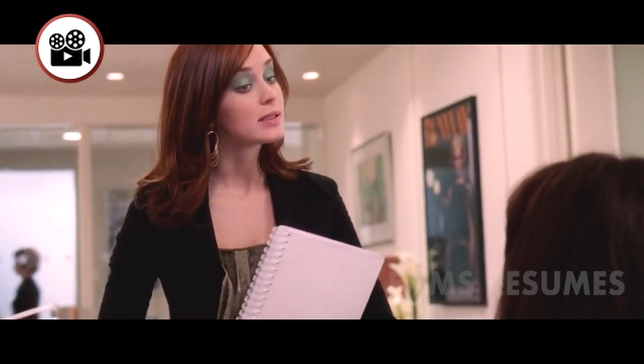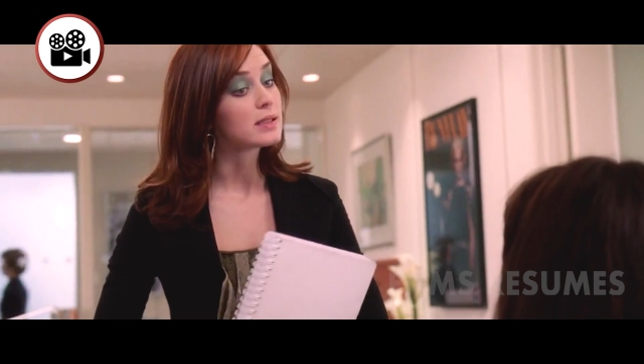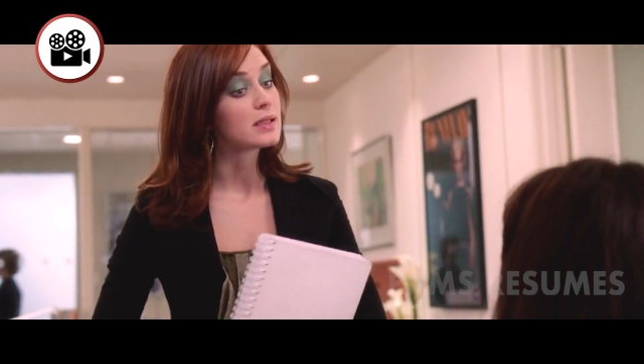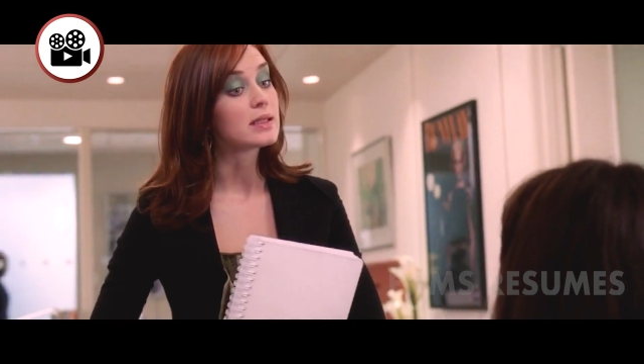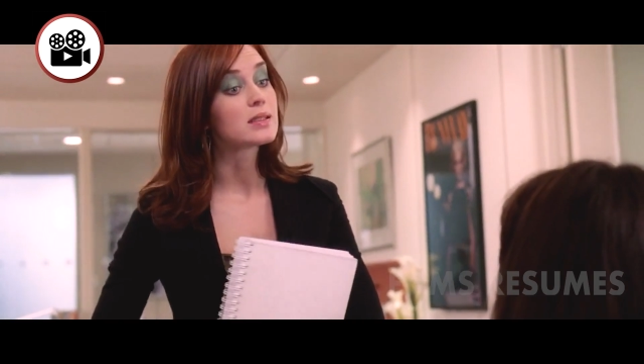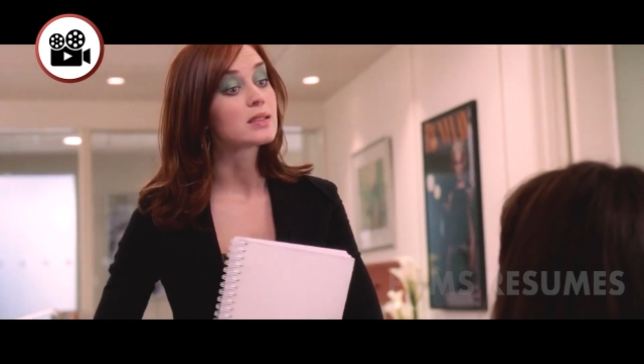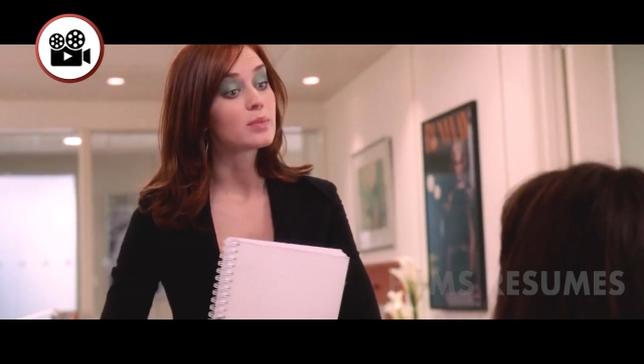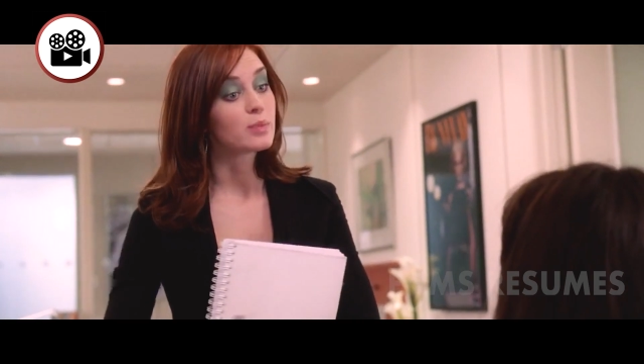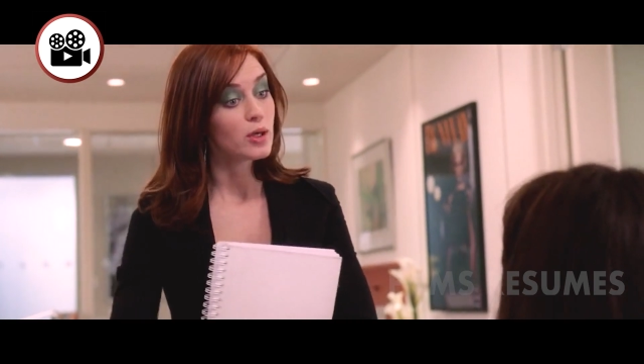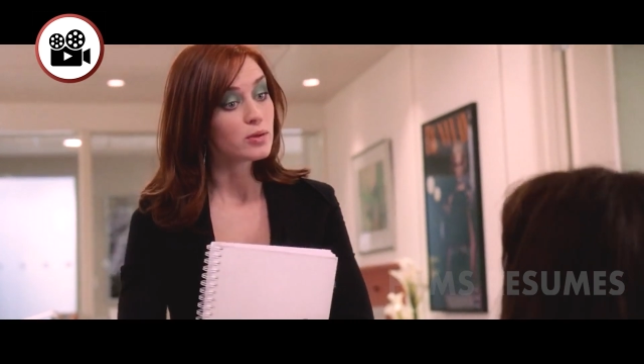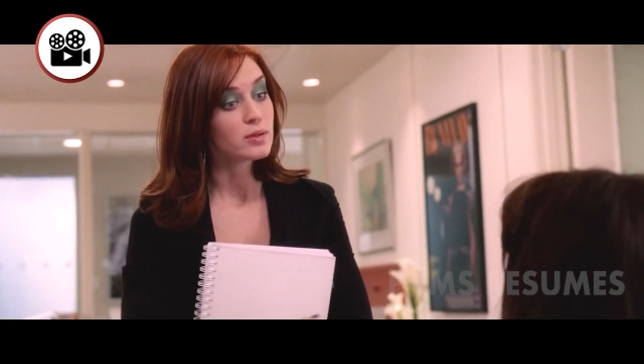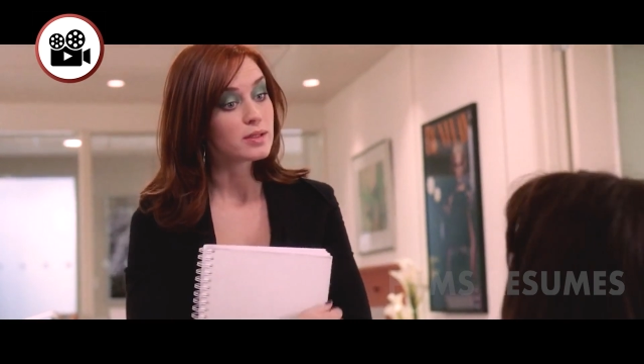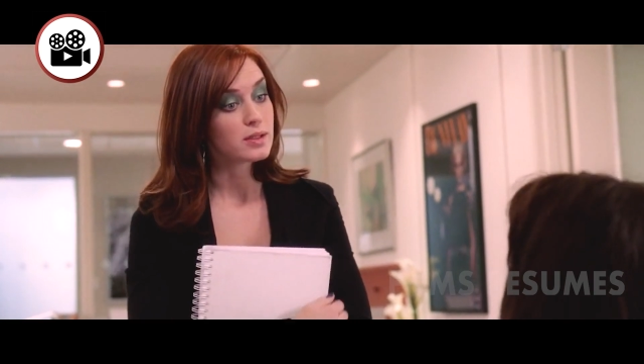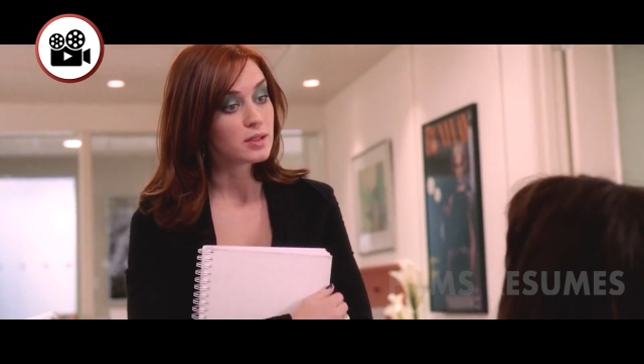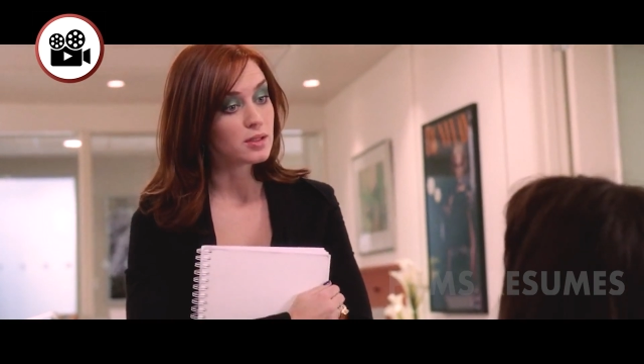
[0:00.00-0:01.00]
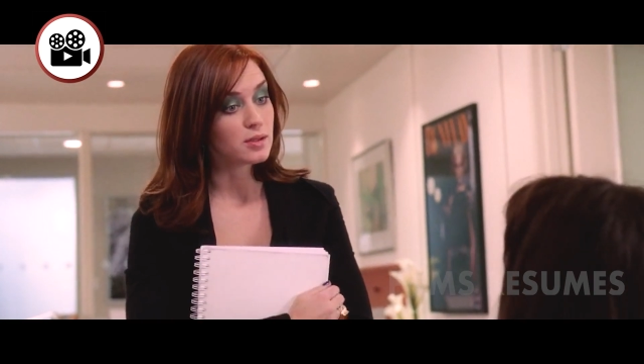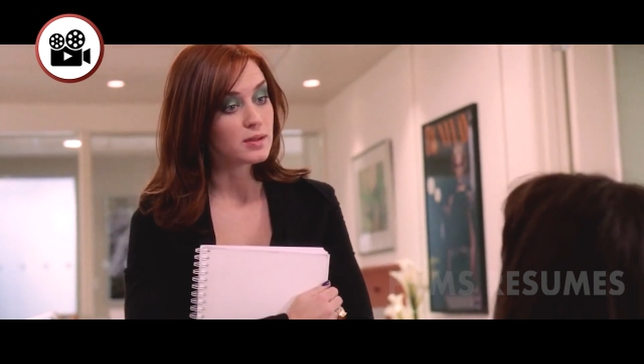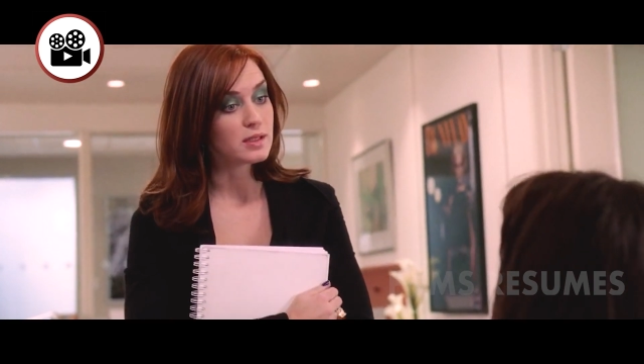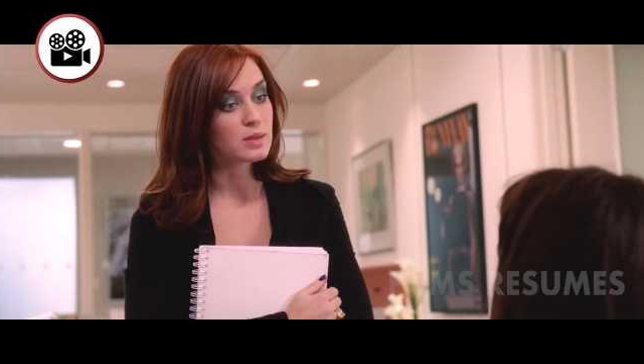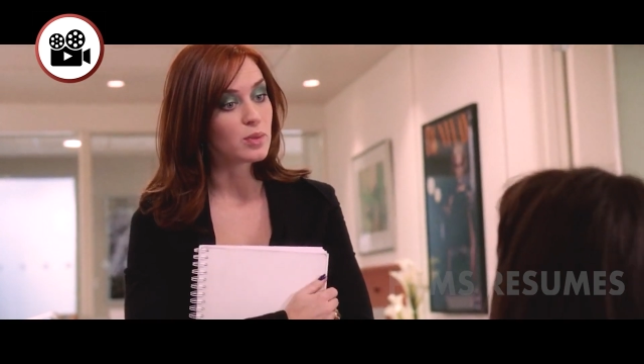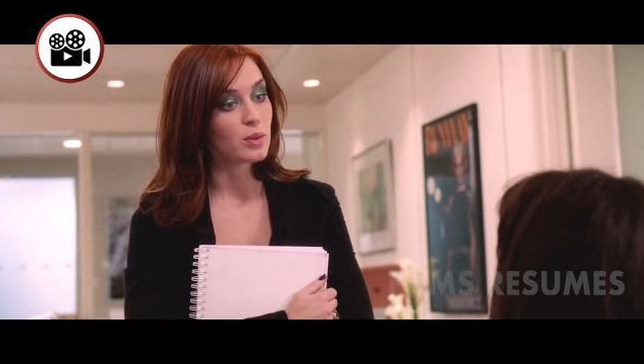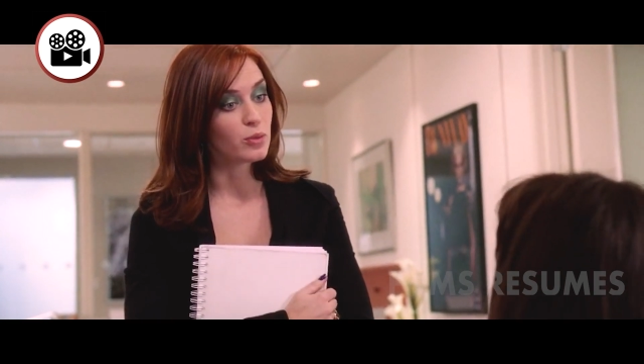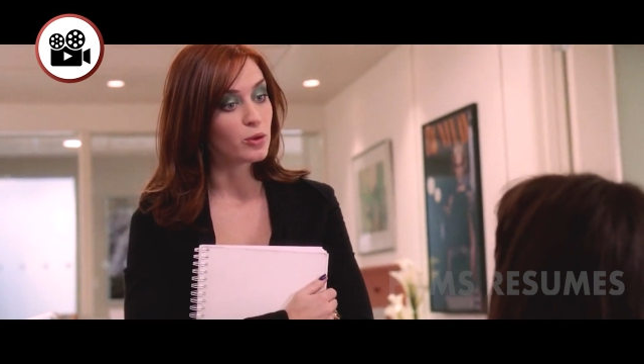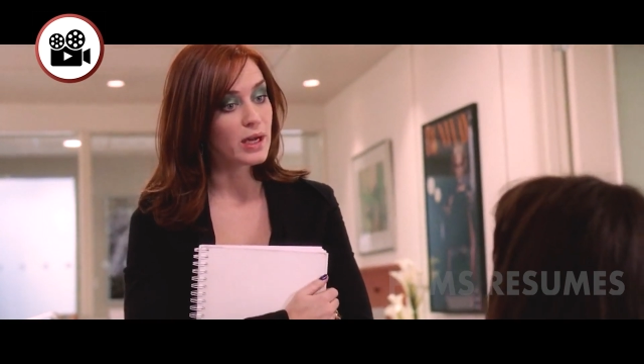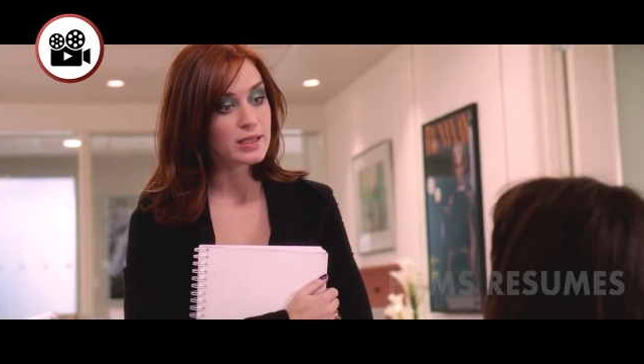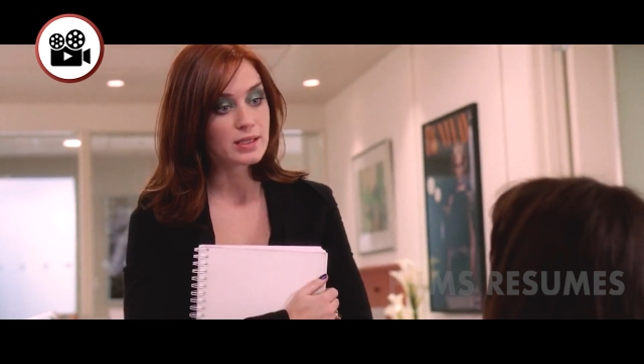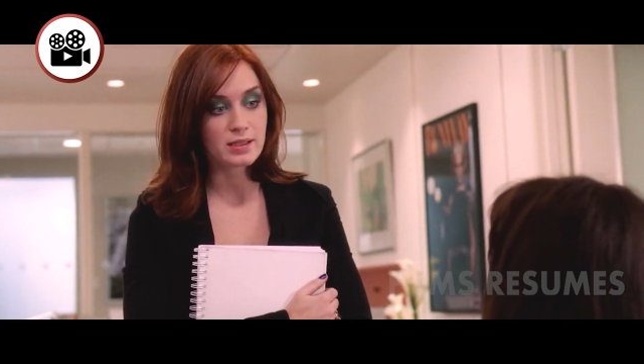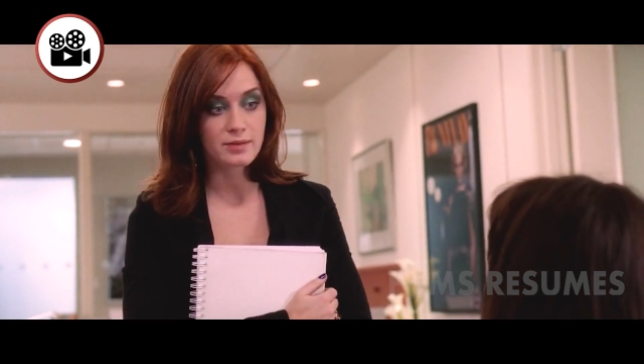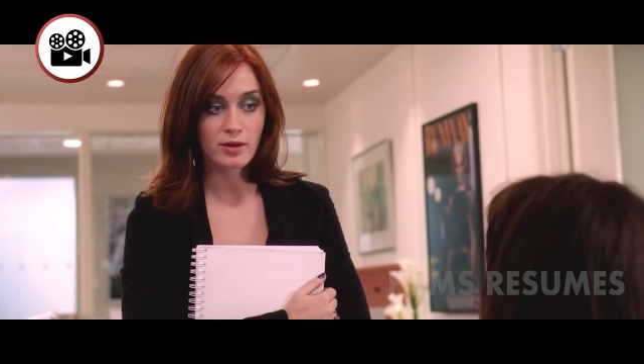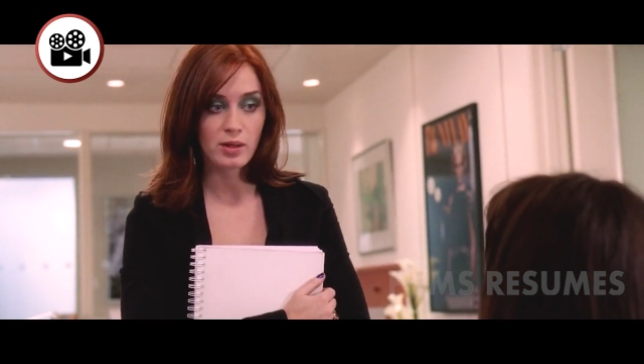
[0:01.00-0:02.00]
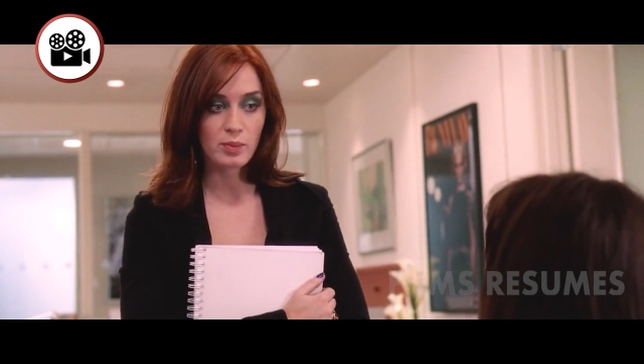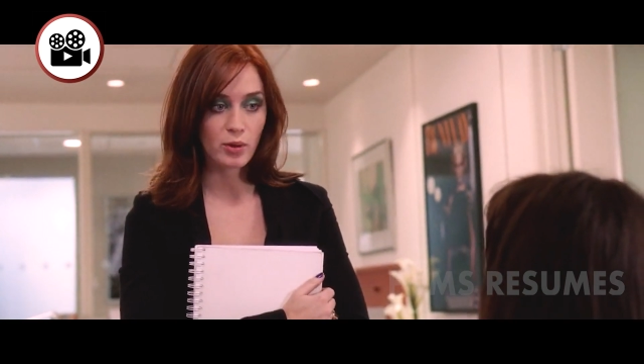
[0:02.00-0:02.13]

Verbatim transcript: Le book est la maquette du prochain numéro,